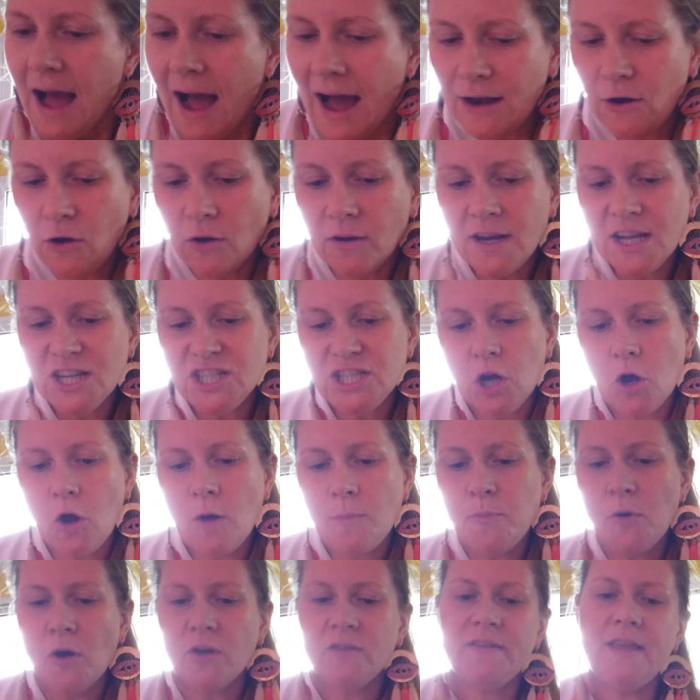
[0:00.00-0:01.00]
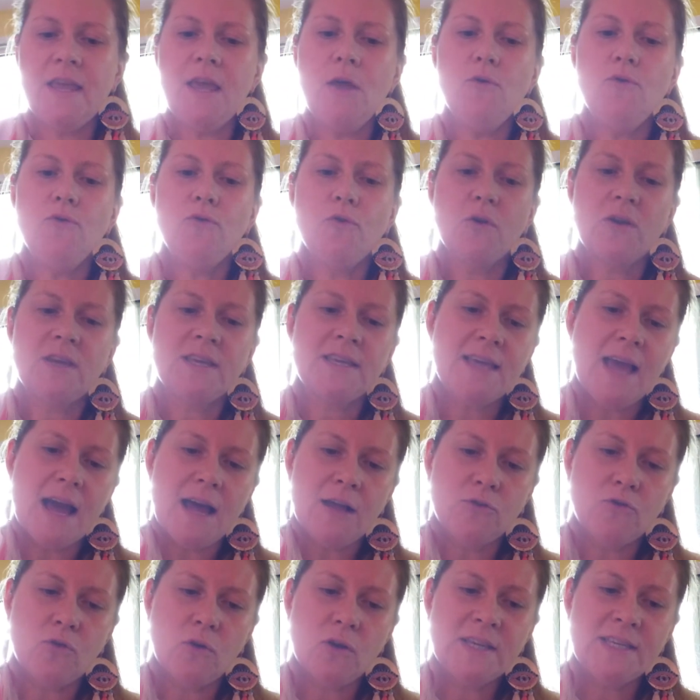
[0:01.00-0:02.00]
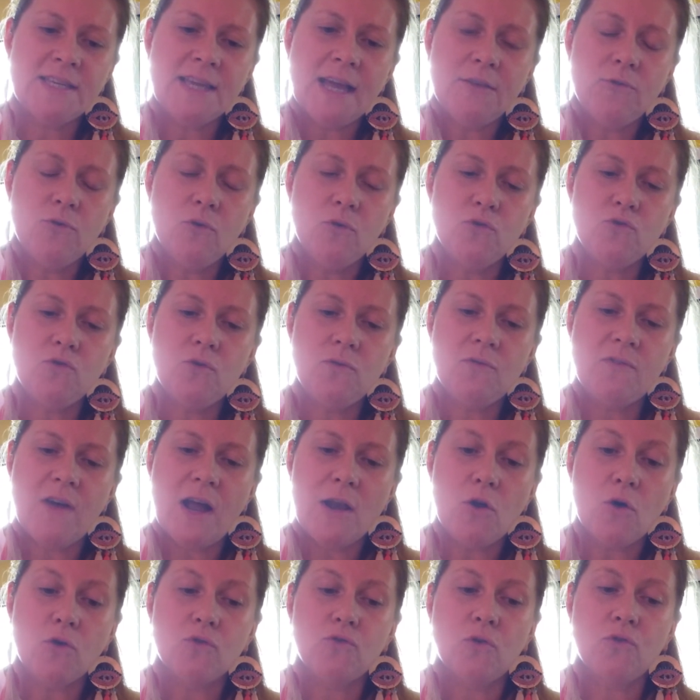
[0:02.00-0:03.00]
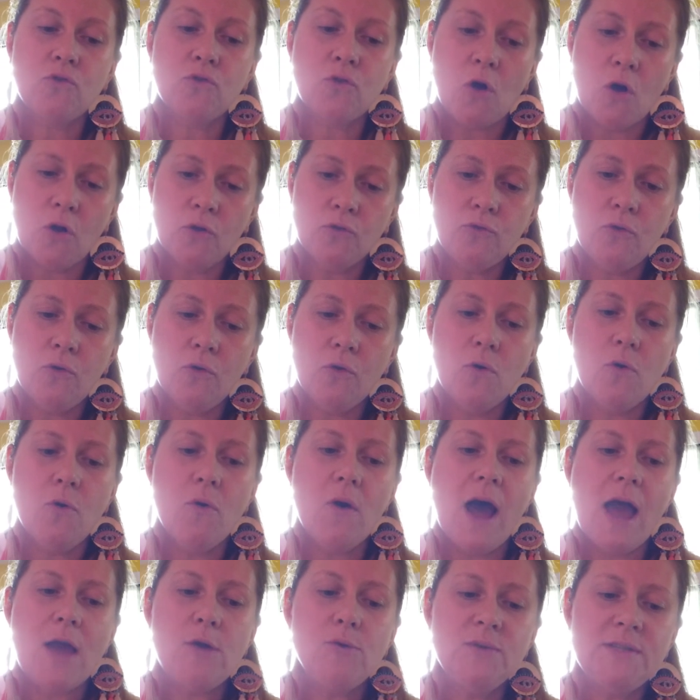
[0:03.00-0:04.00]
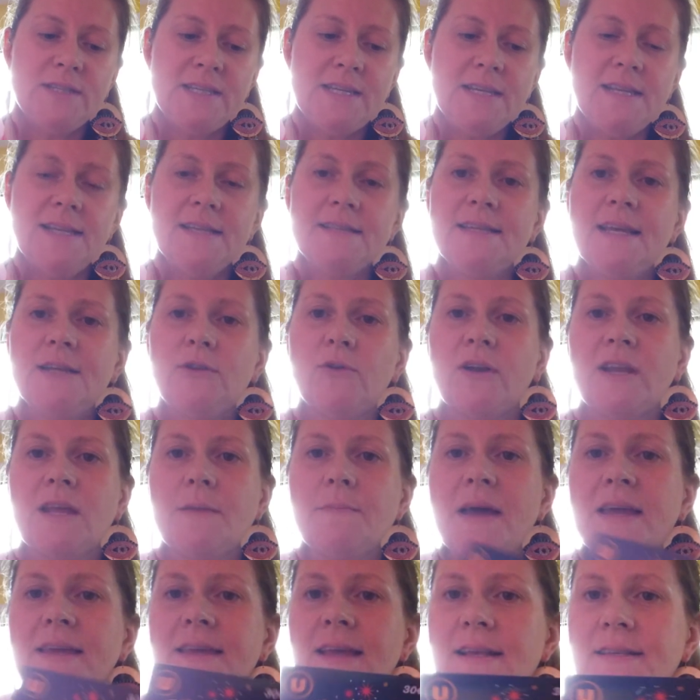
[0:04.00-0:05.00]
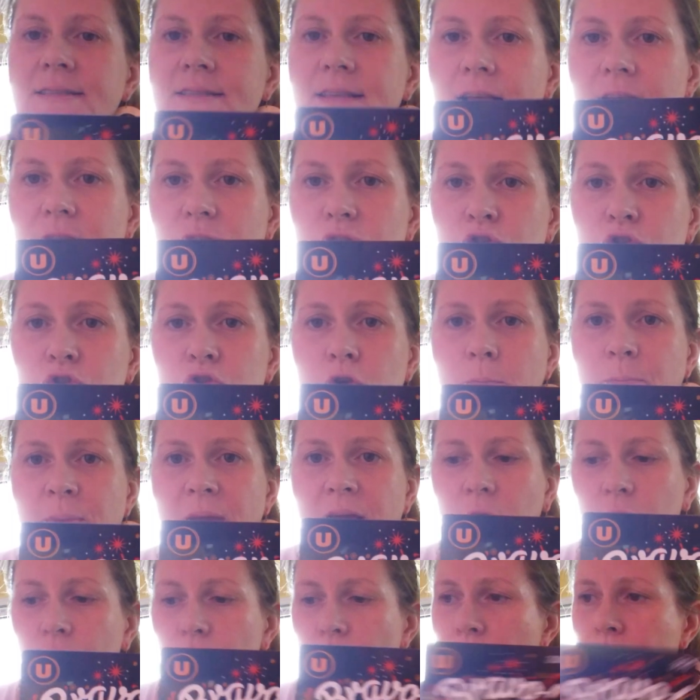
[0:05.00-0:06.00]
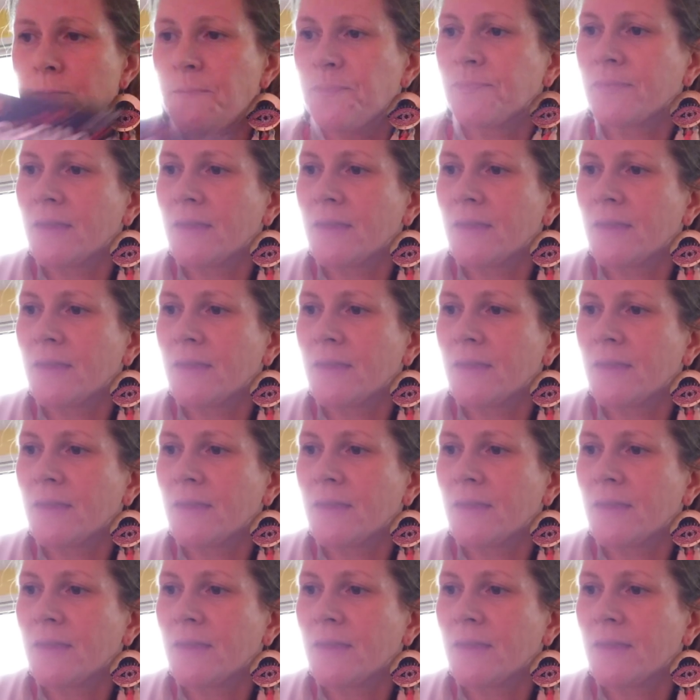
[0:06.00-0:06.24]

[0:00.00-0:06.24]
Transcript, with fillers: Alors là, j'ai remporté une carte cadeau d'une valeur de 30 euros à utiliser dans les magasins Super U.